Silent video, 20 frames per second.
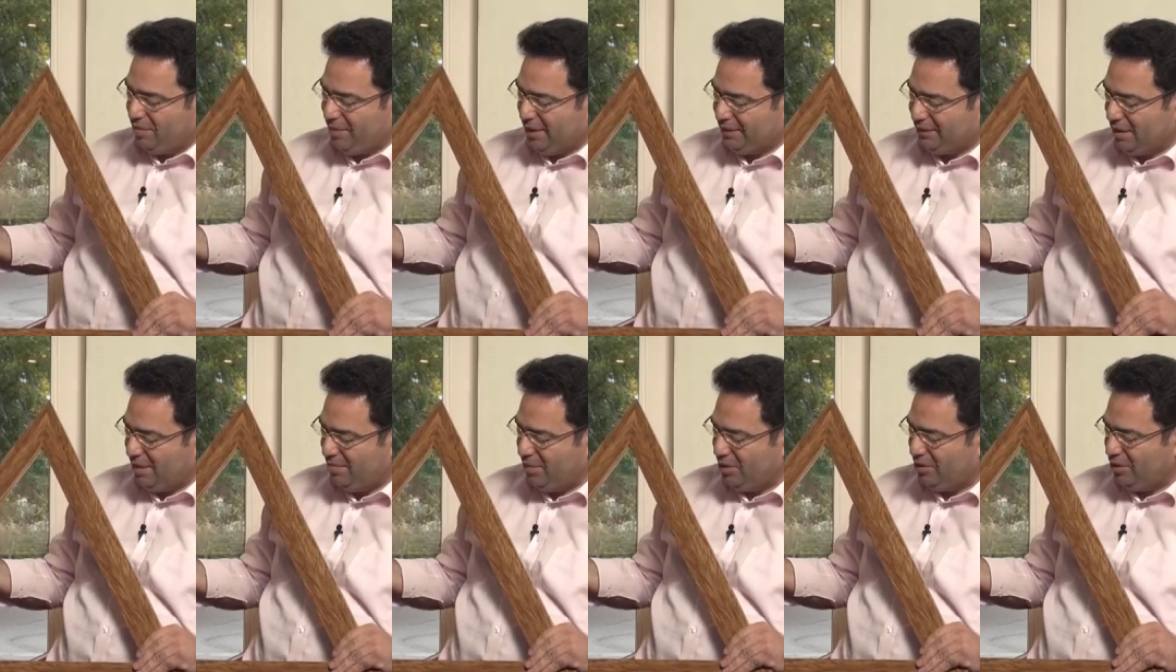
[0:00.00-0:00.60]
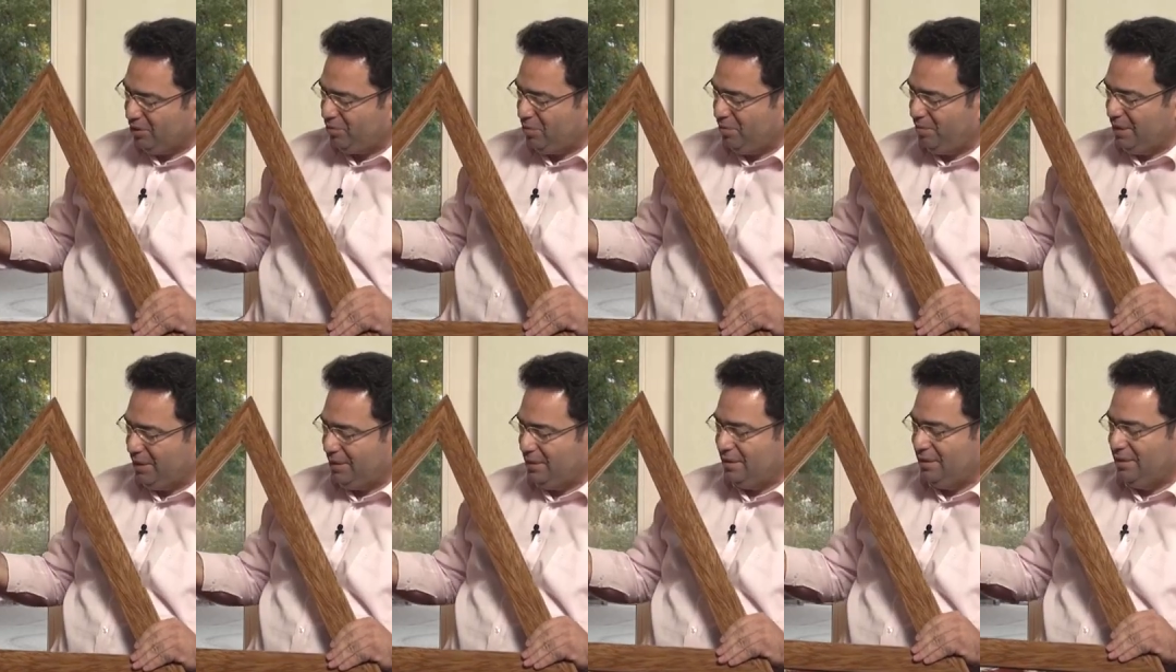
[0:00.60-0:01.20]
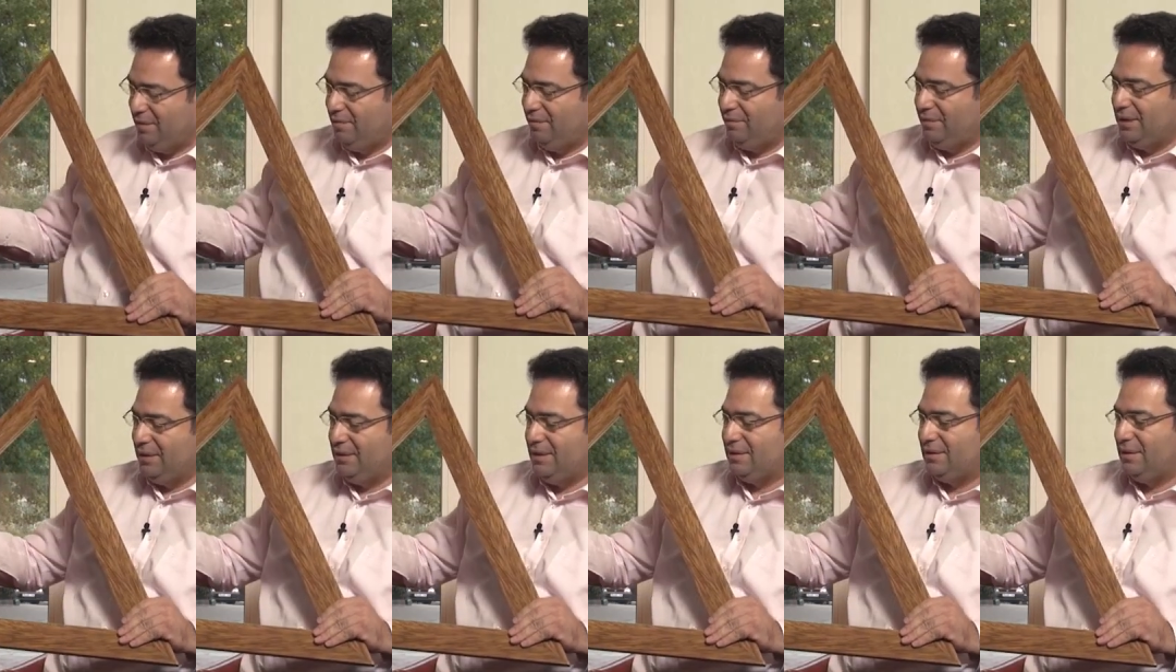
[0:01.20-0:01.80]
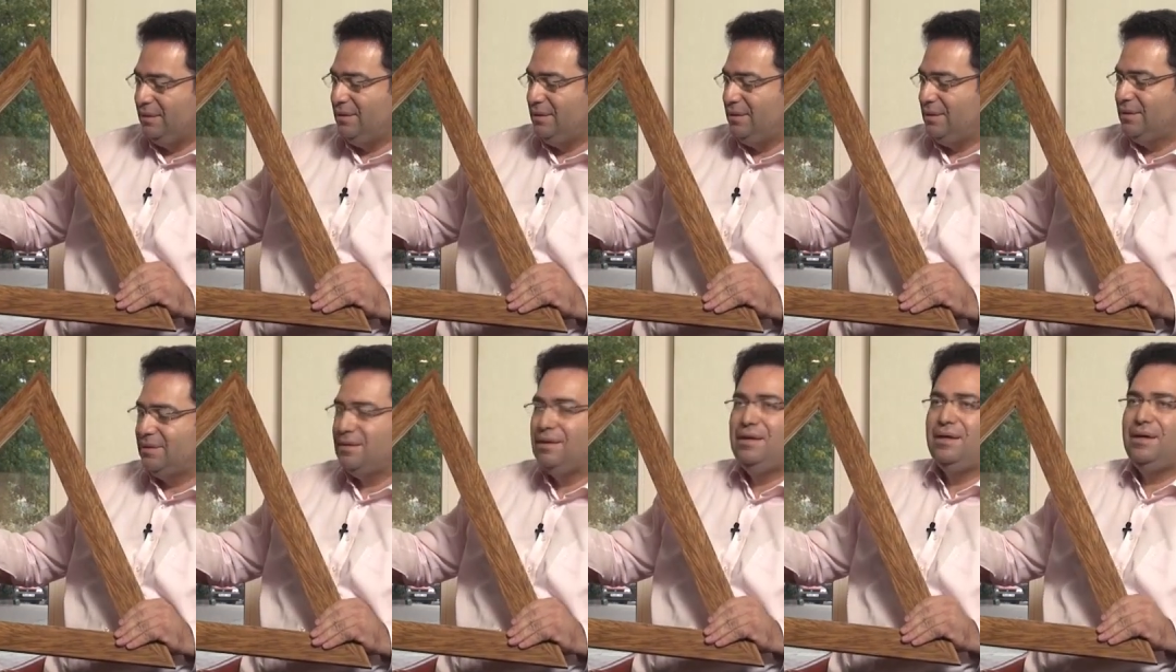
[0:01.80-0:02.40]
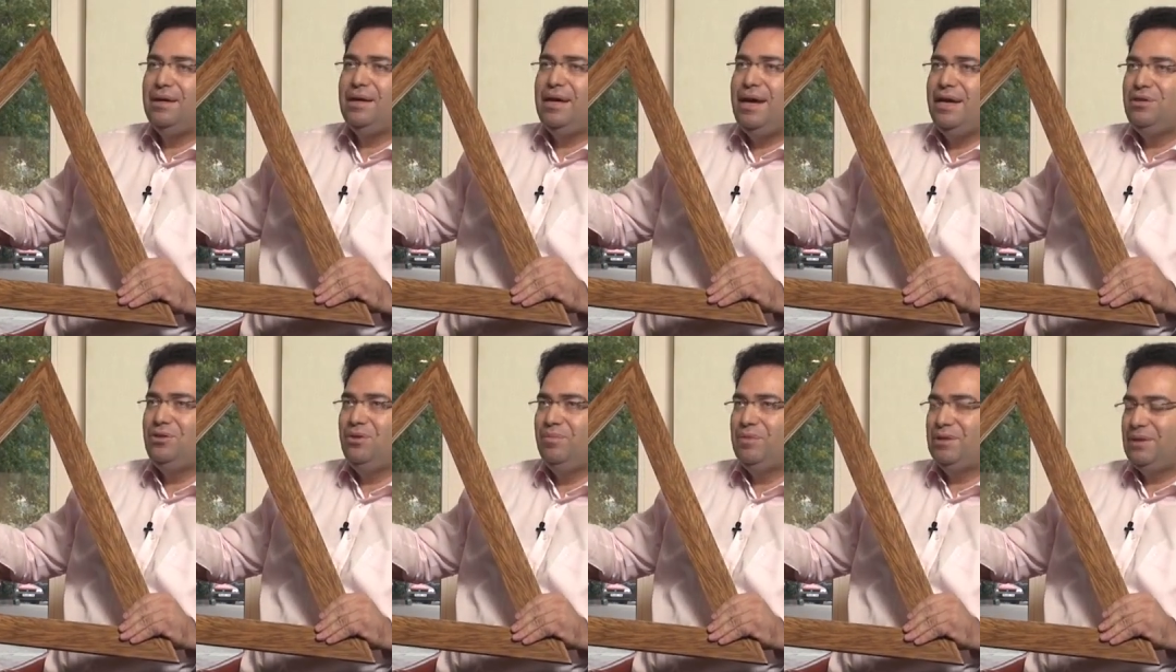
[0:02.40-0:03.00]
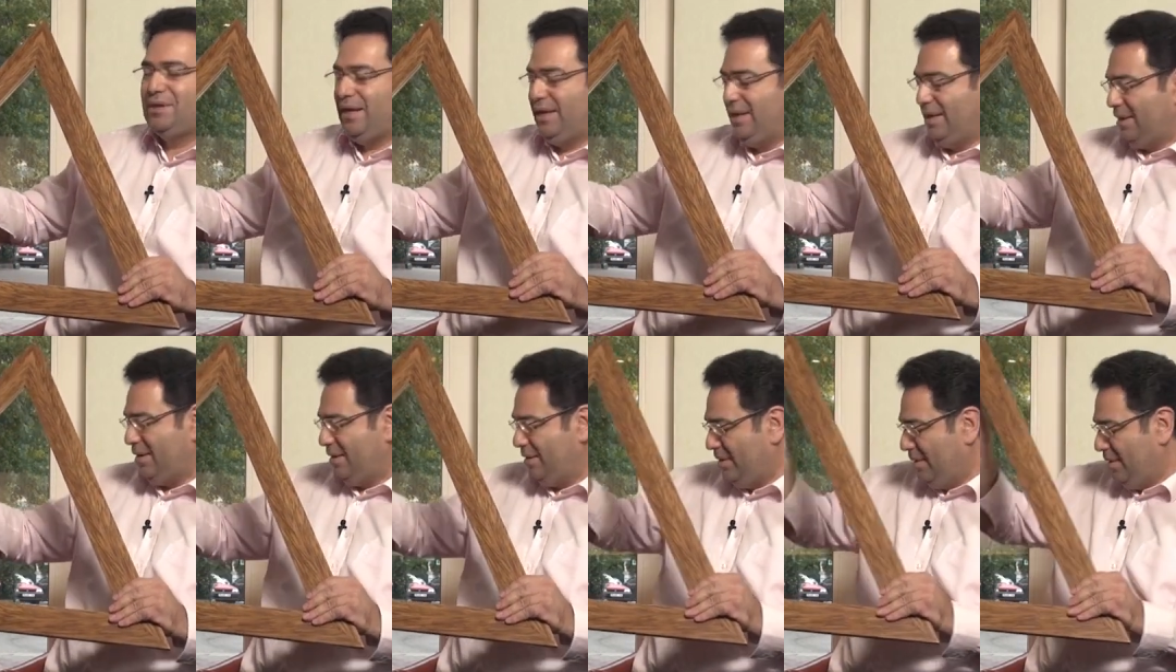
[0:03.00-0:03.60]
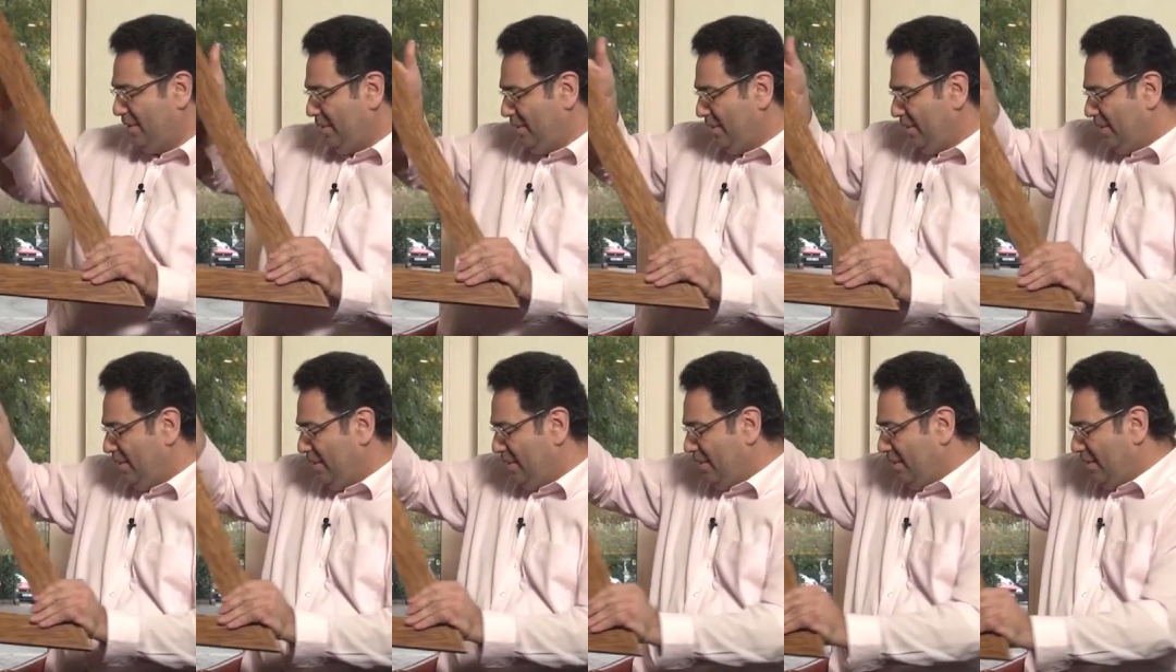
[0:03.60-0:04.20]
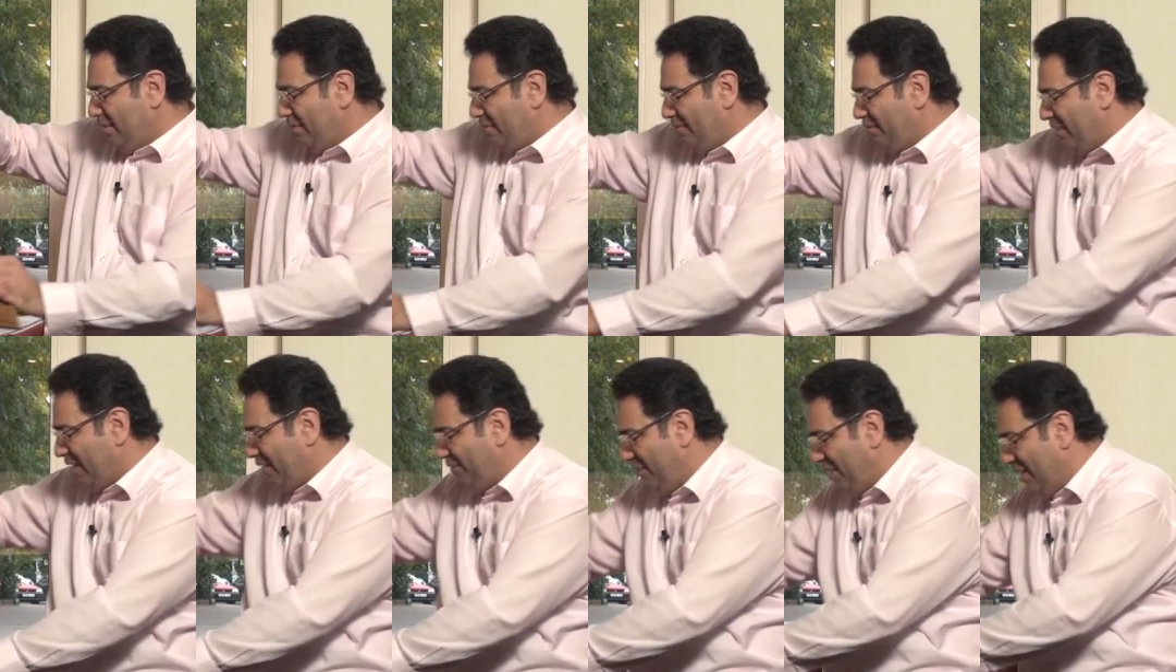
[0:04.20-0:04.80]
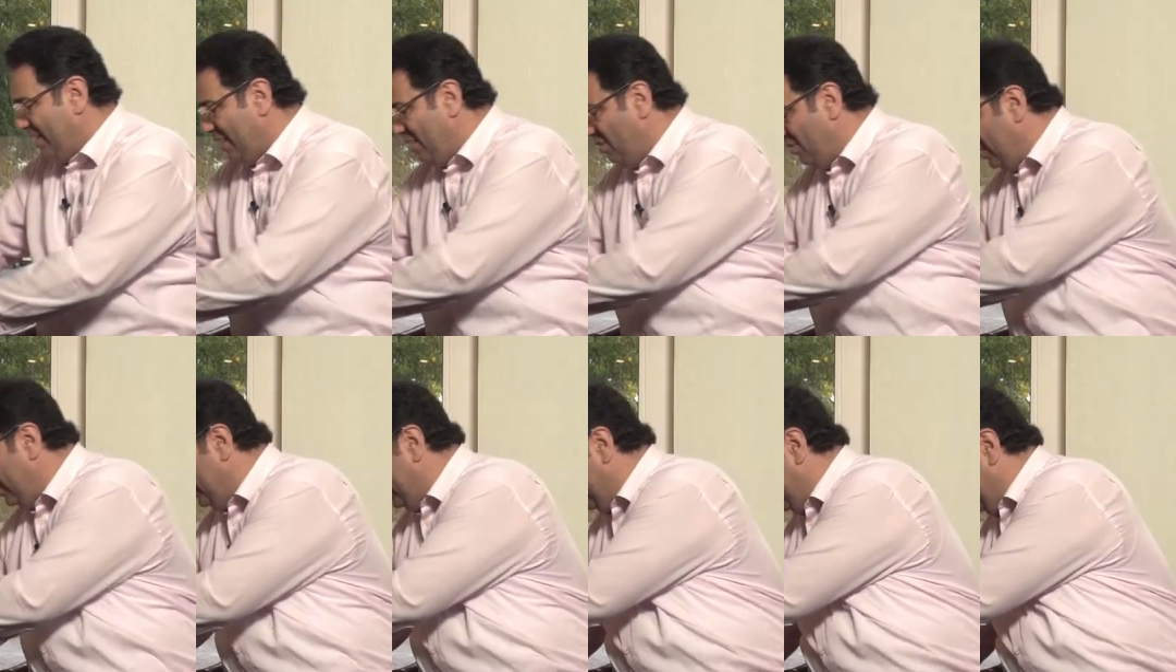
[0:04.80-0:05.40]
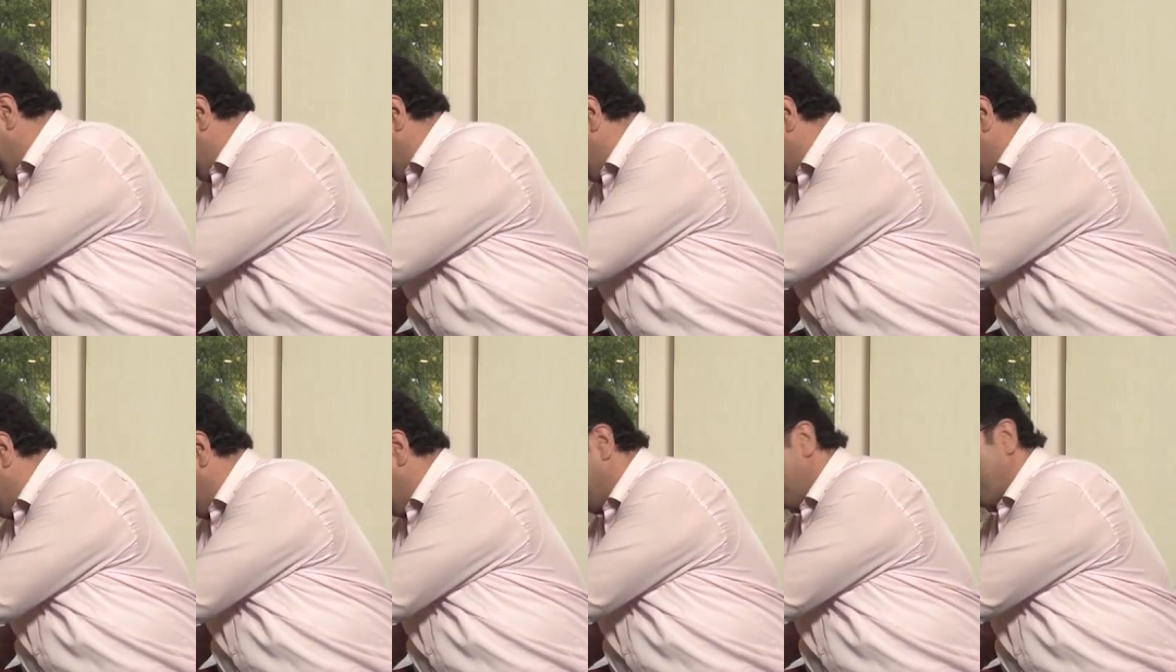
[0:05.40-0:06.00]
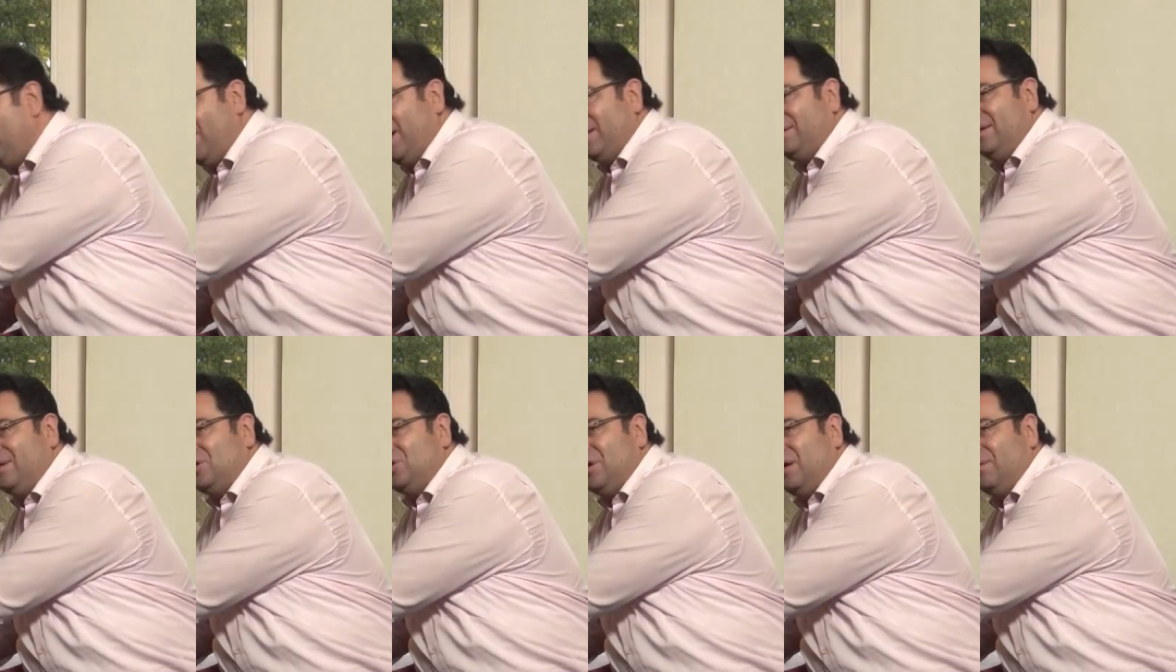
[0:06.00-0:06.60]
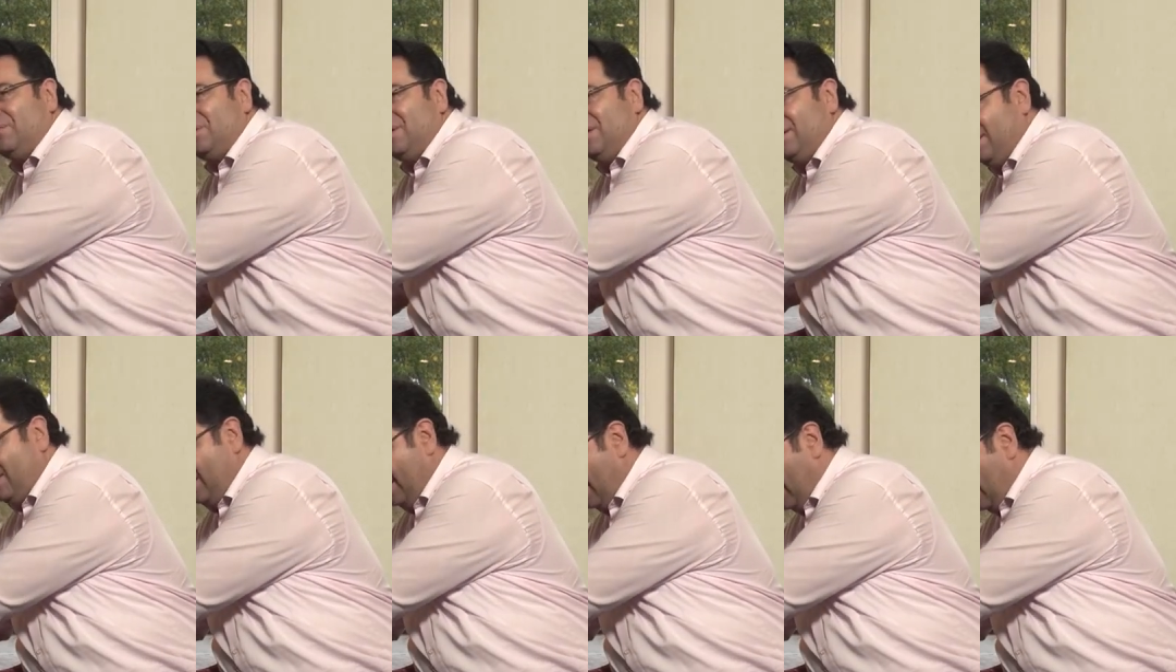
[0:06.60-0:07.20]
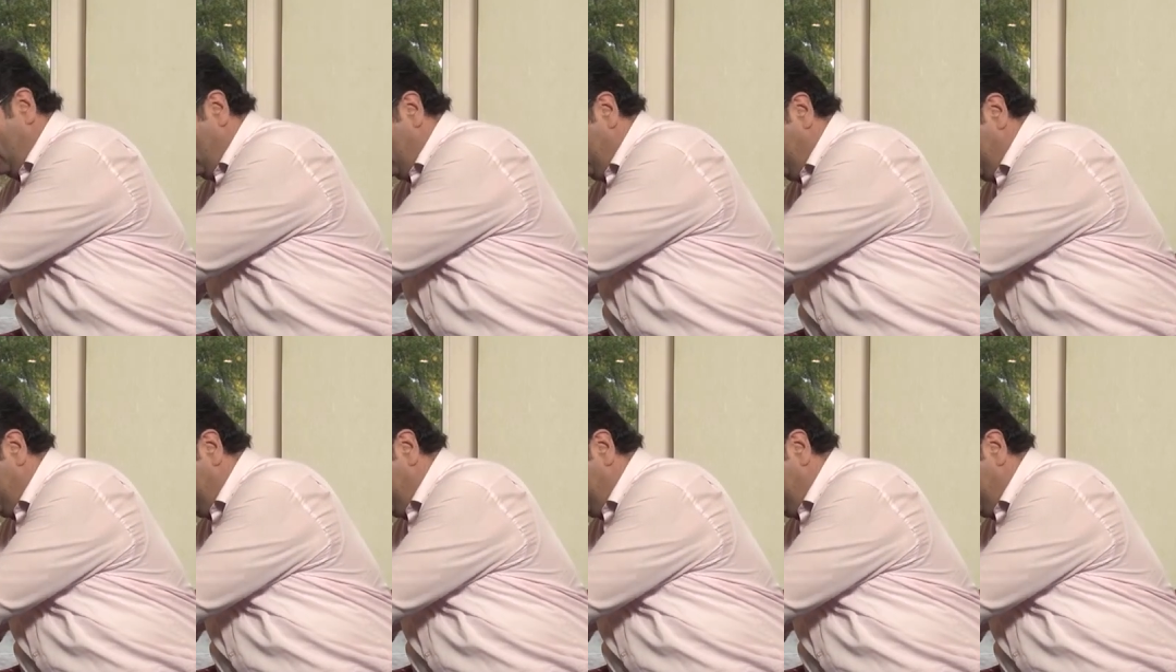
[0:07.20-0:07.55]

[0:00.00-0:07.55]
mal selber ausprobieren. Wie gesagt, das ist das Reichtumsdreieck. Weil viele auch in Sachen Partnerschaft auch